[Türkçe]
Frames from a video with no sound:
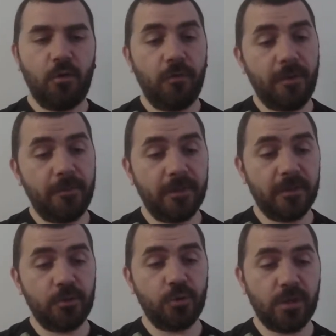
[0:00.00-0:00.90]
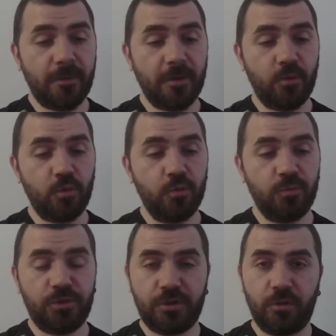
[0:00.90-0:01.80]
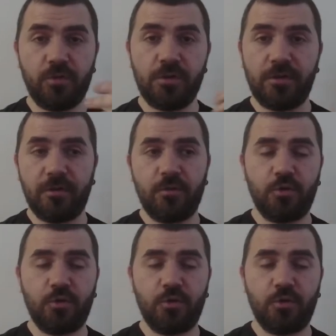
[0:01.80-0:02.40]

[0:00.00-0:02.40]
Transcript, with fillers: O fabrikada şu zaman kurulmuş işte onun üstünde